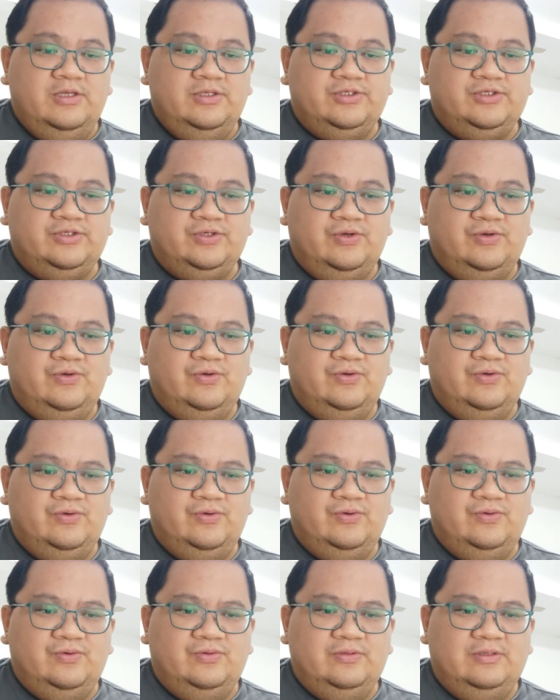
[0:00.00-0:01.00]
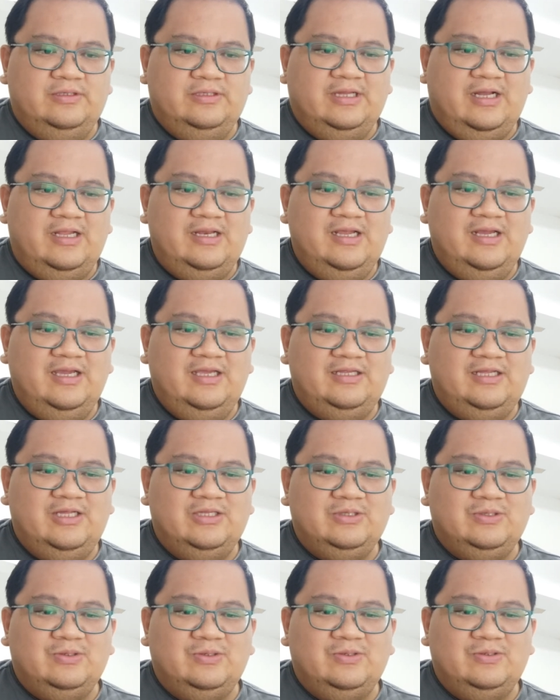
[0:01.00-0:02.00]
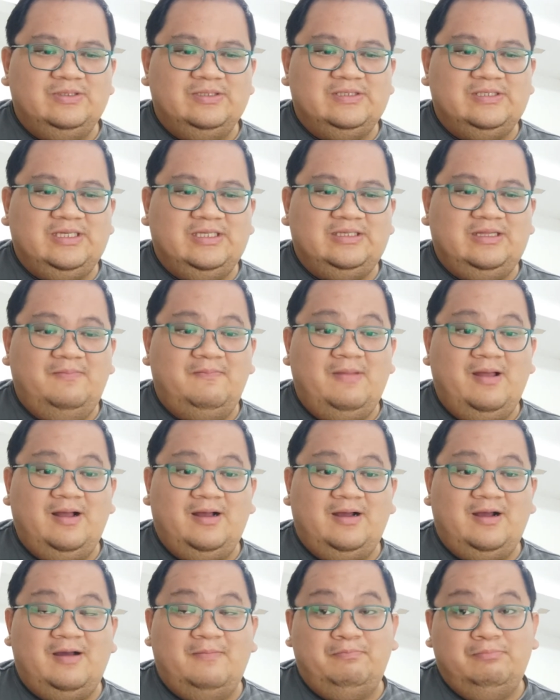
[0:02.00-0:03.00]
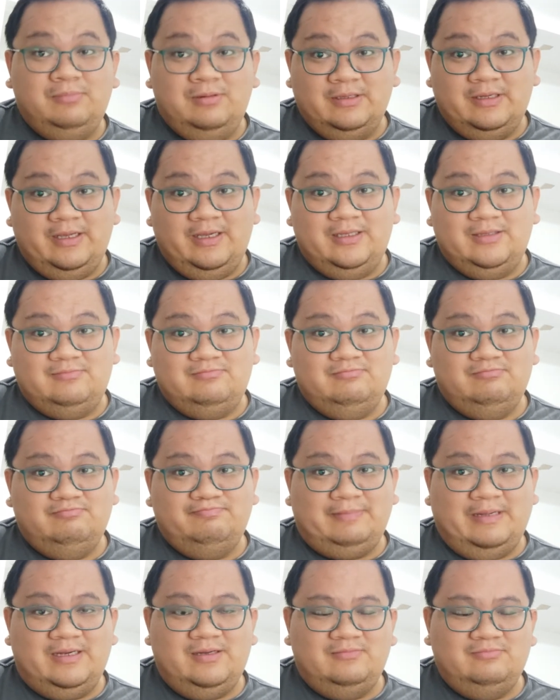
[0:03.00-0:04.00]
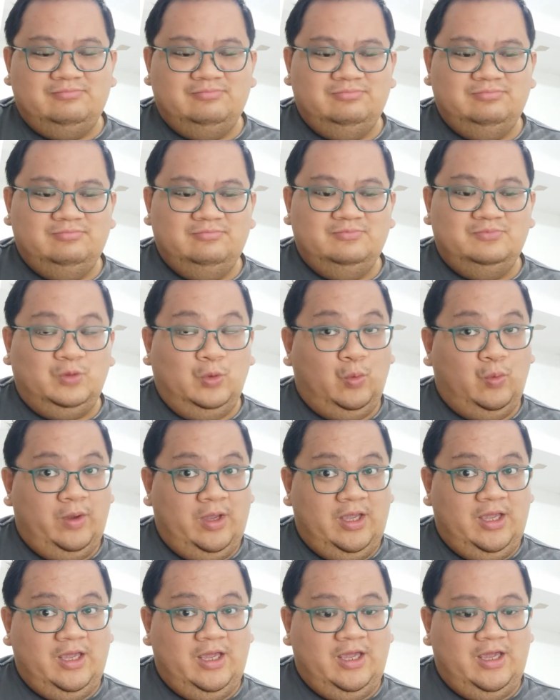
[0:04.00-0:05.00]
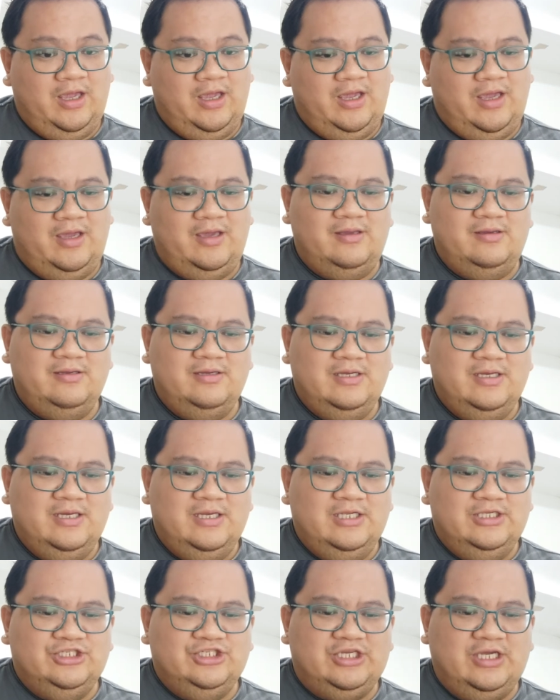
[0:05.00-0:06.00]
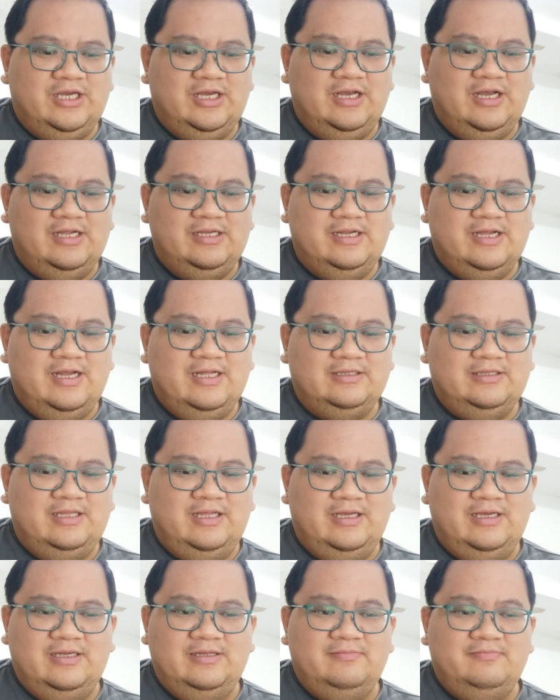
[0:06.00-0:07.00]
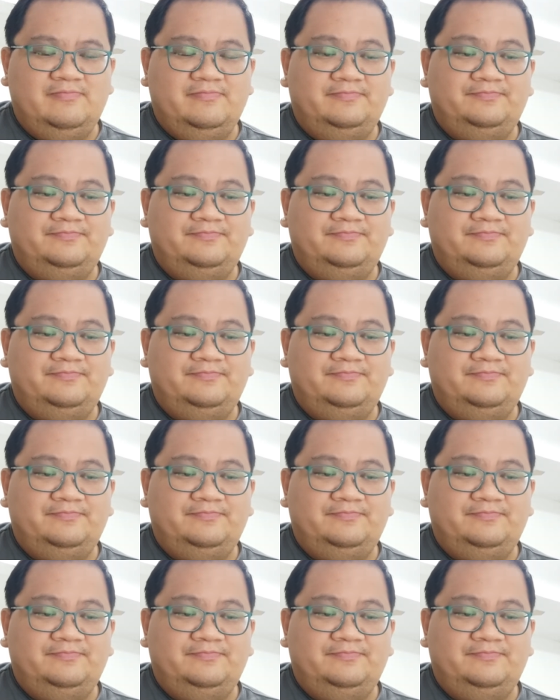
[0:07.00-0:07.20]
So, nakalagay dito Citibank upgrade parang, we check na natin